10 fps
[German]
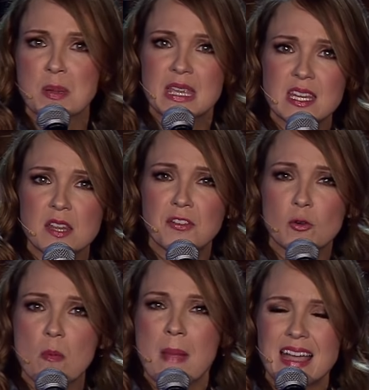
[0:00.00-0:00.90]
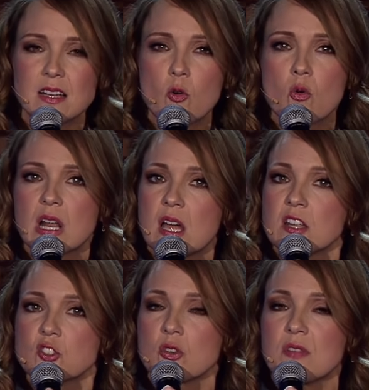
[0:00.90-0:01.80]
Bikini-Figur machen oder
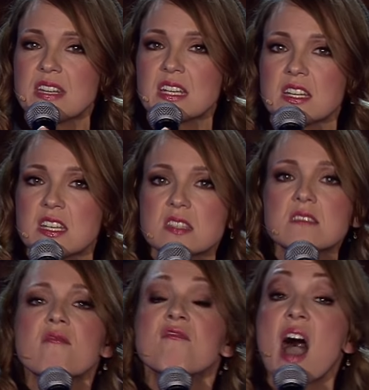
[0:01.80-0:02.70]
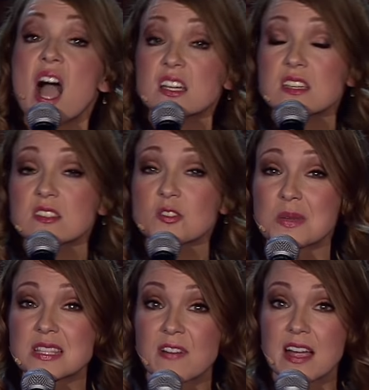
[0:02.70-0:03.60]
das schöne Wetter genießen, wage ich zu
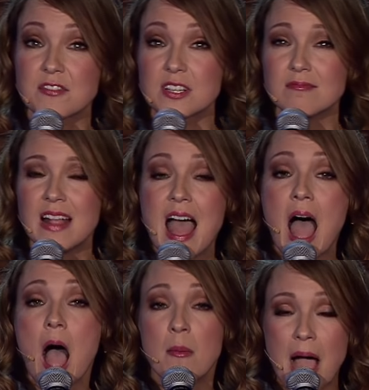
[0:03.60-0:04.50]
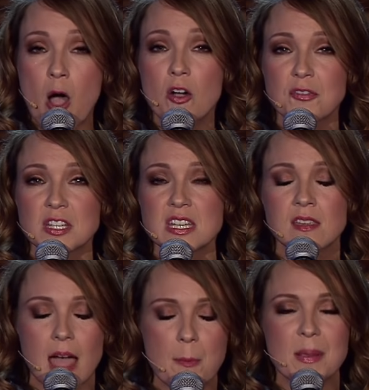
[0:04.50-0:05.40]
bezweifeln. Aber auch für die
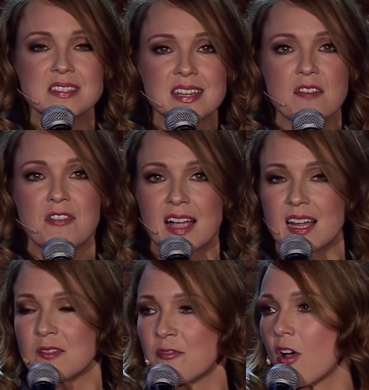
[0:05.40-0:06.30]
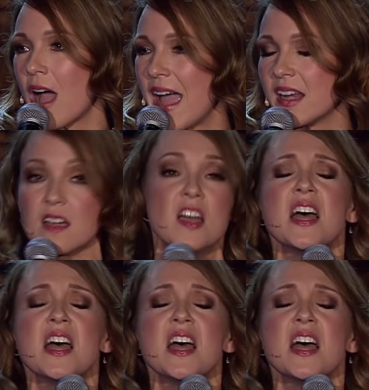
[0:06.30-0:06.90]
gab es in der vergangenen Woche eine